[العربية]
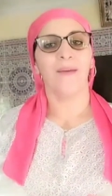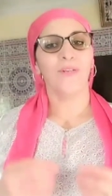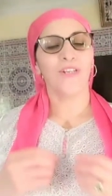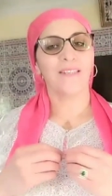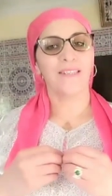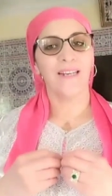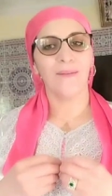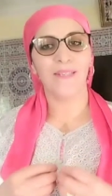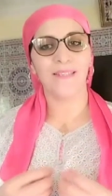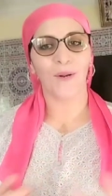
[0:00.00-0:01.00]
باش
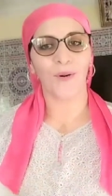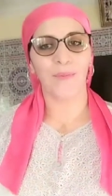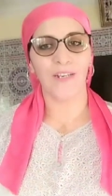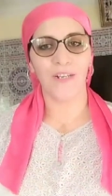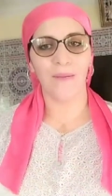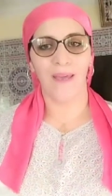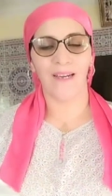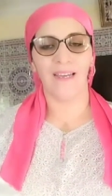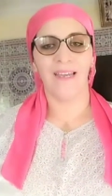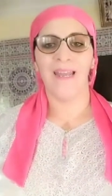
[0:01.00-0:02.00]
اختي لبستي الرومي يجي
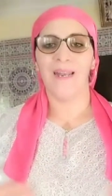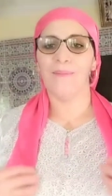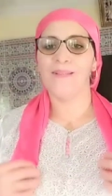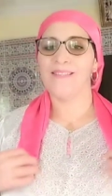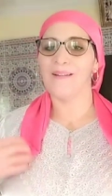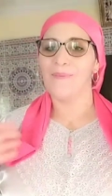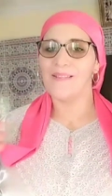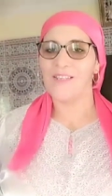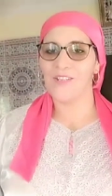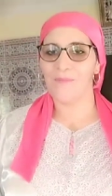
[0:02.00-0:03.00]
معاك لبستي
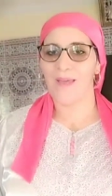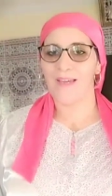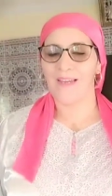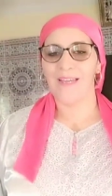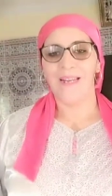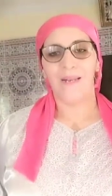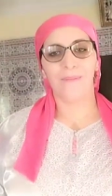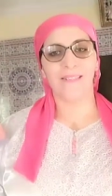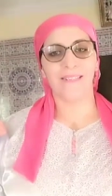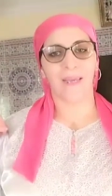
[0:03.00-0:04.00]
البلدي يجي معاك
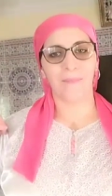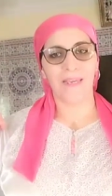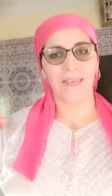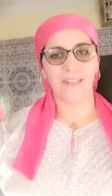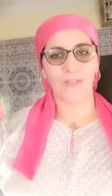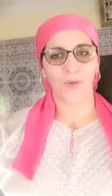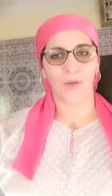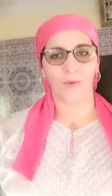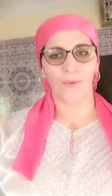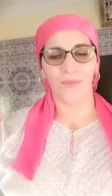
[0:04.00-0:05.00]
لبستي قميصات
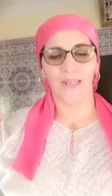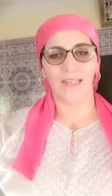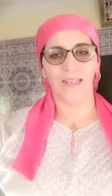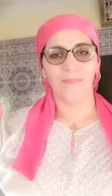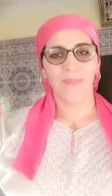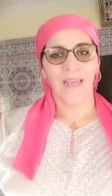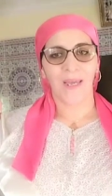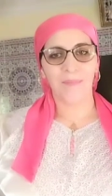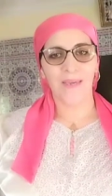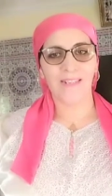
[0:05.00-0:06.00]
وداك
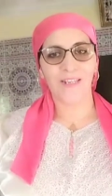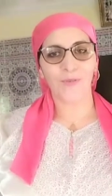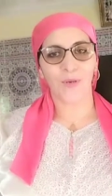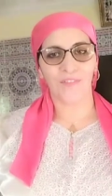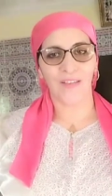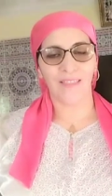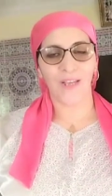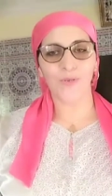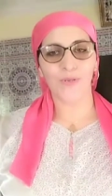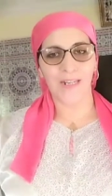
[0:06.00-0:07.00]
قميصات
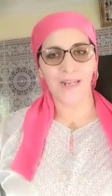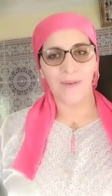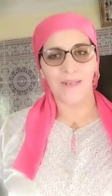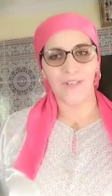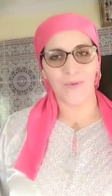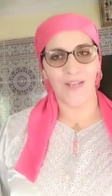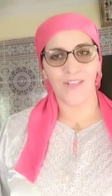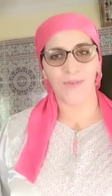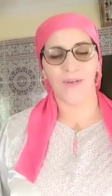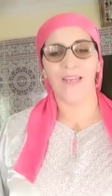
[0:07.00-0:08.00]
وقفيطنات وجليبات
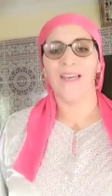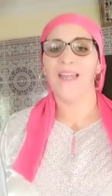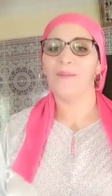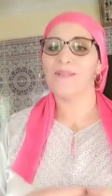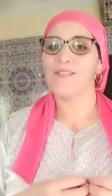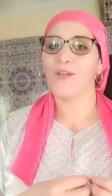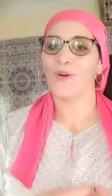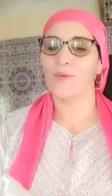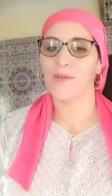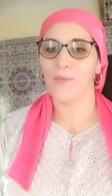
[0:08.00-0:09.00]
يواتيك لبستي
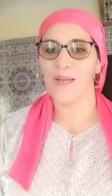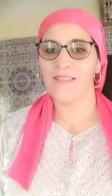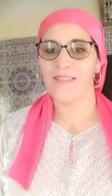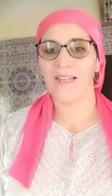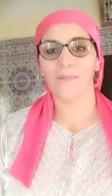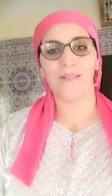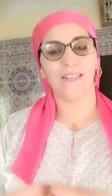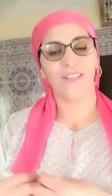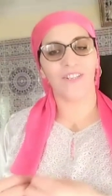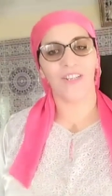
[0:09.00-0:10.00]
الرومي واتيك
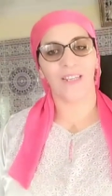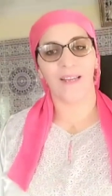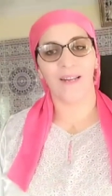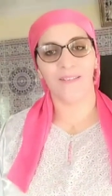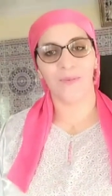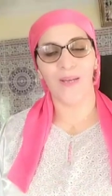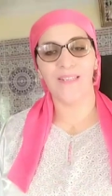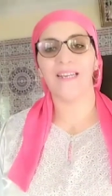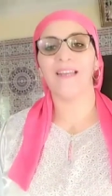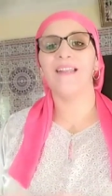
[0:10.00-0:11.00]
لبستي تكشيطه
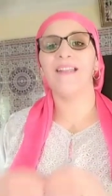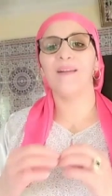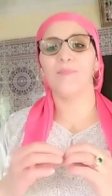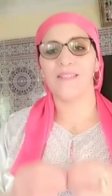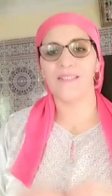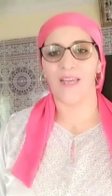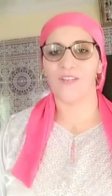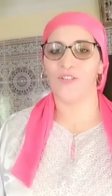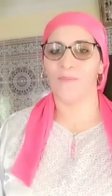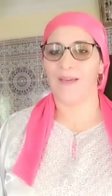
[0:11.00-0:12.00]
واتيك اللي
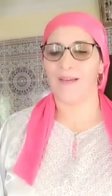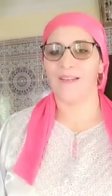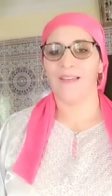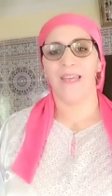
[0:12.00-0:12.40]
لبستيها تجي معاك